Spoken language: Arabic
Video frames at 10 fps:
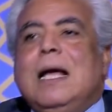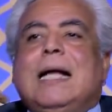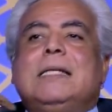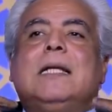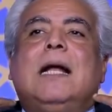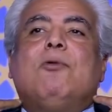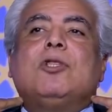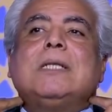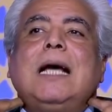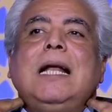انزل
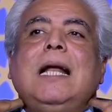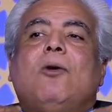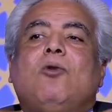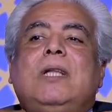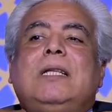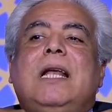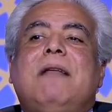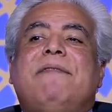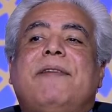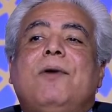ابص على الغدد
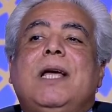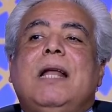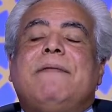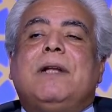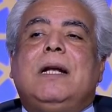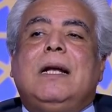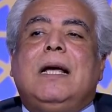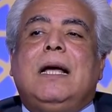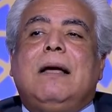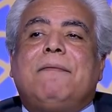الليمفاويه اللي في
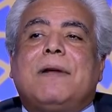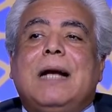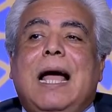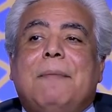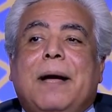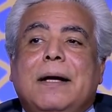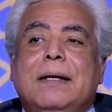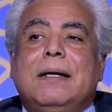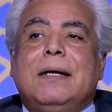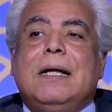في الرقبه
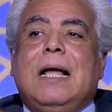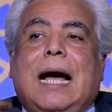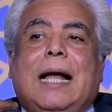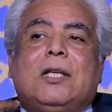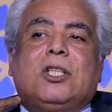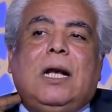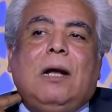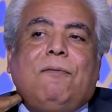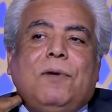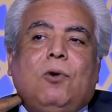علشان
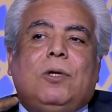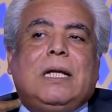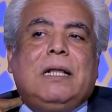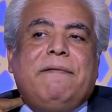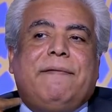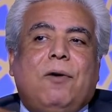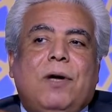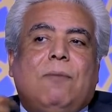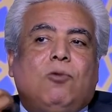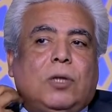لو في غدد
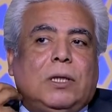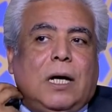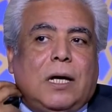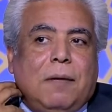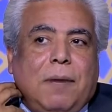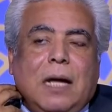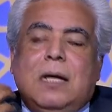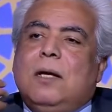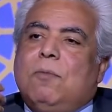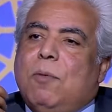ليمفاويه متضخمه
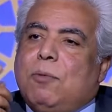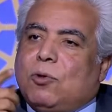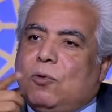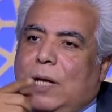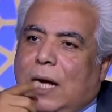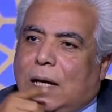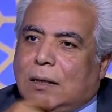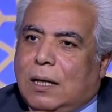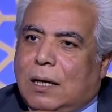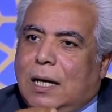ممكن تكون لا
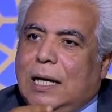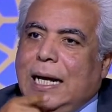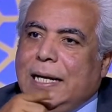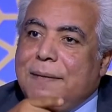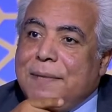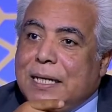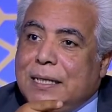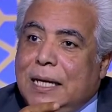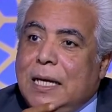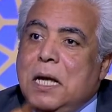قدر الله الانيميا
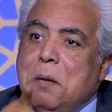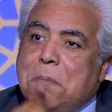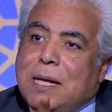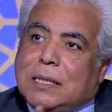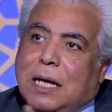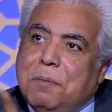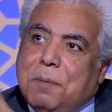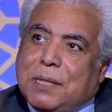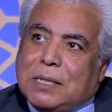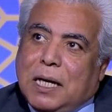دي مظهر من
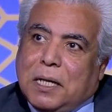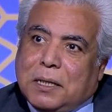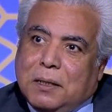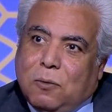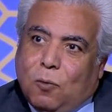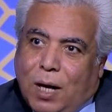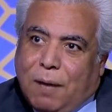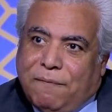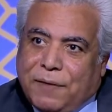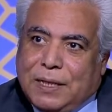مظاهر
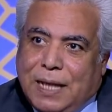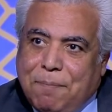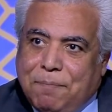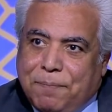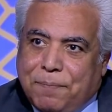ورم في الدم